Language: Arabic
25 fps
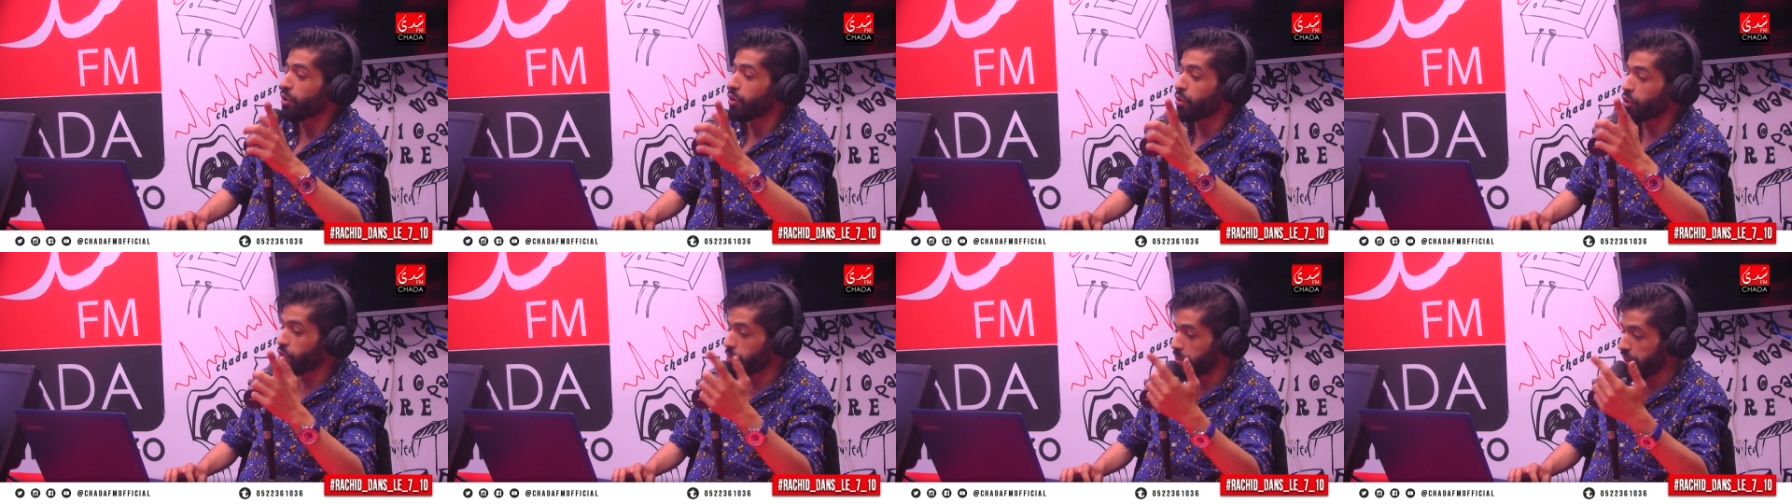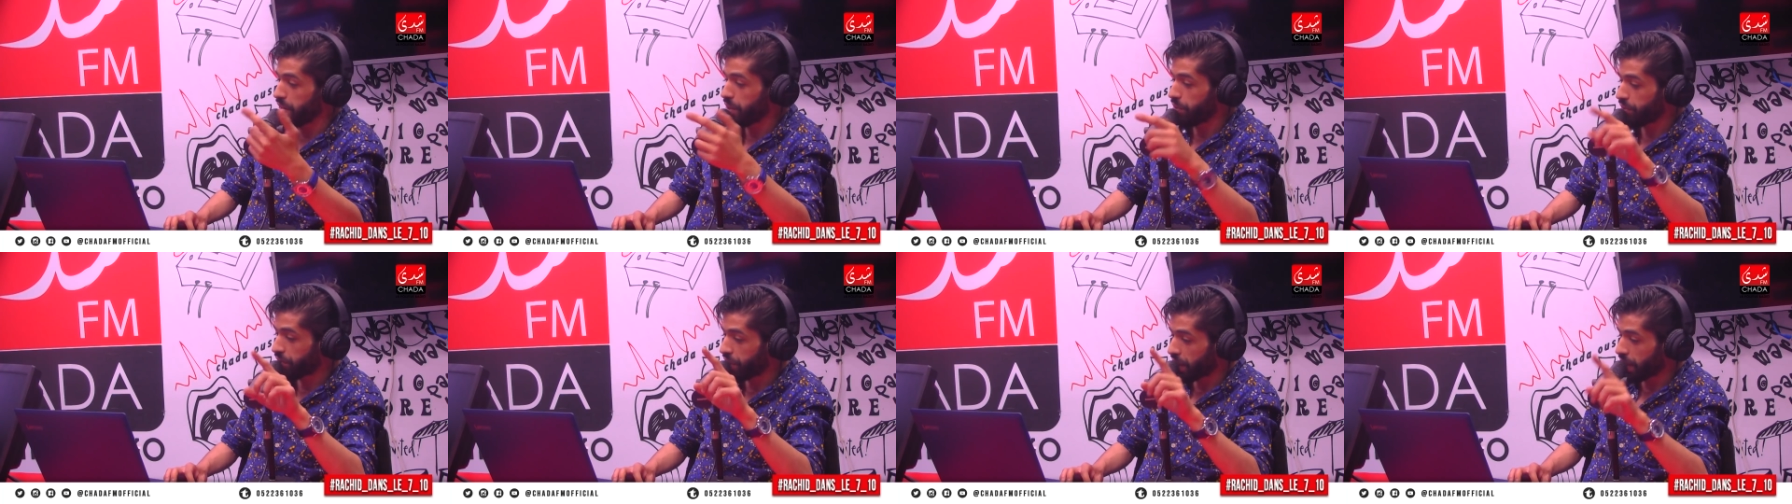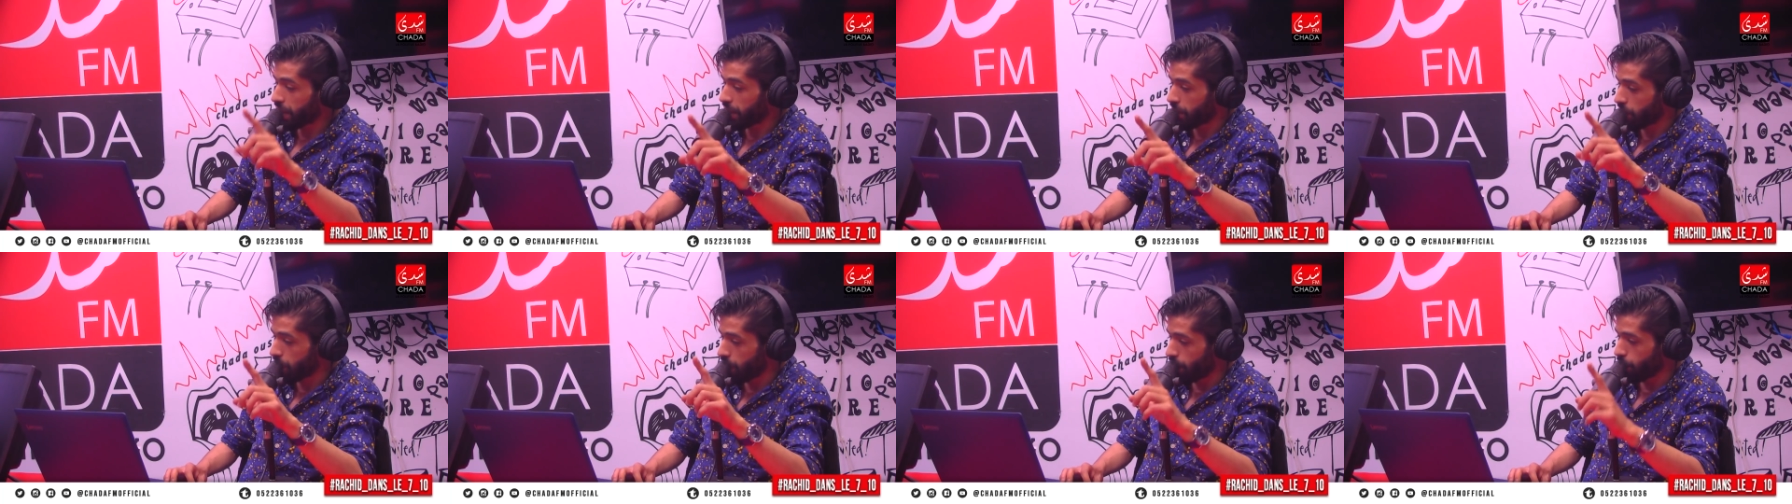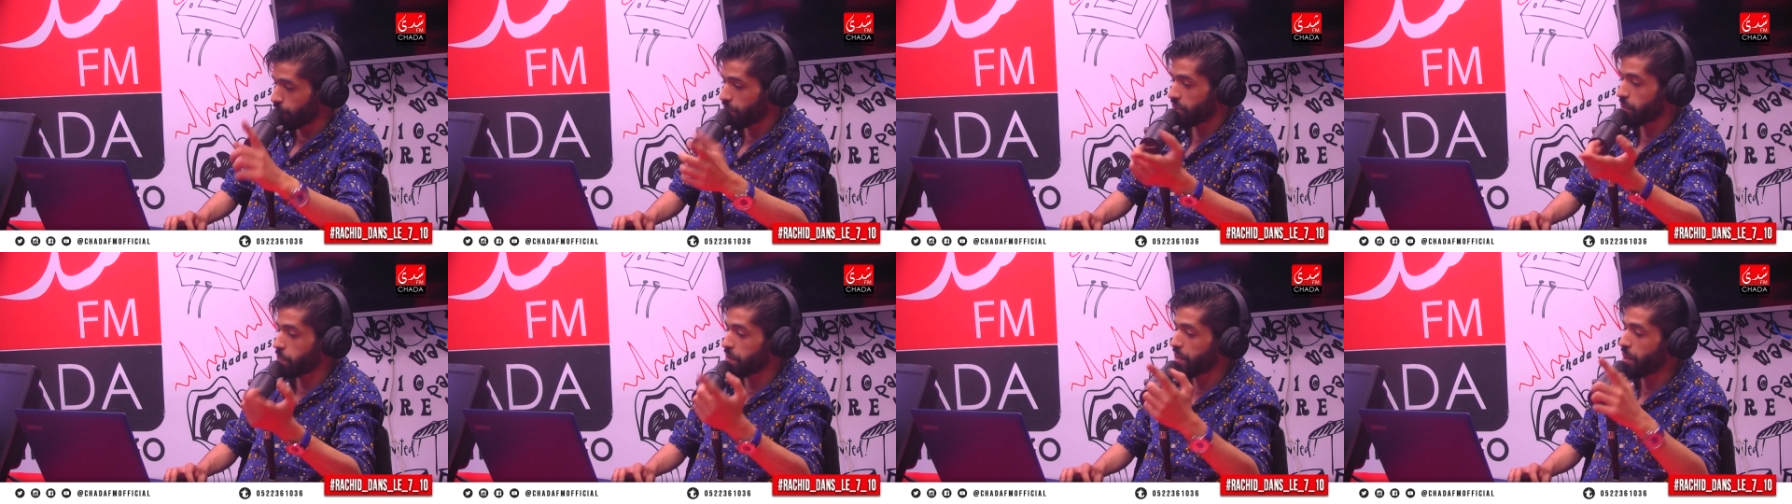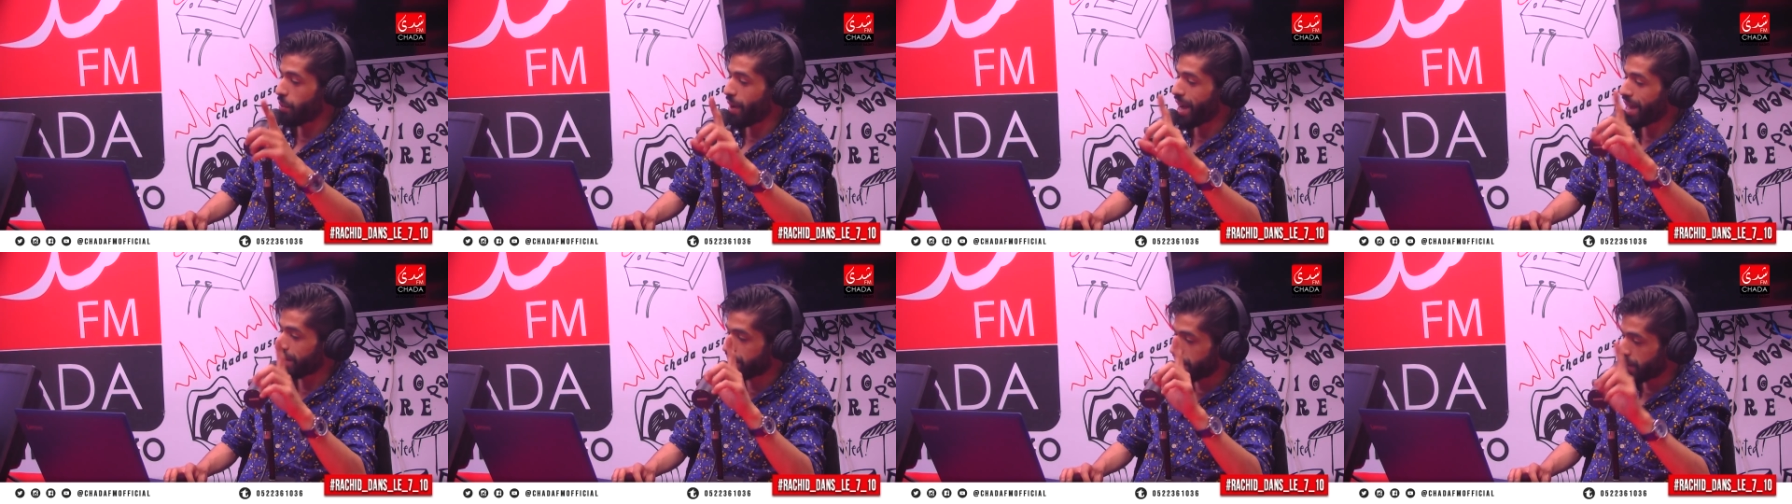وباللي في الطريق ديالو
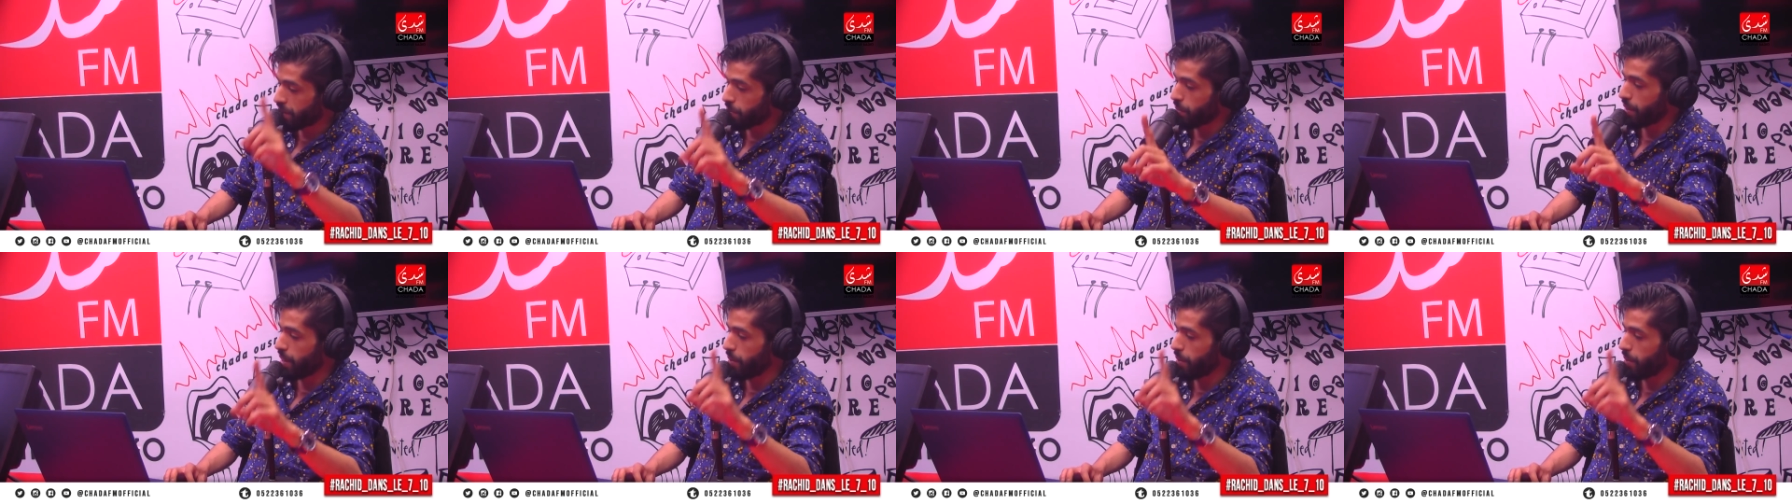تبناو عدد من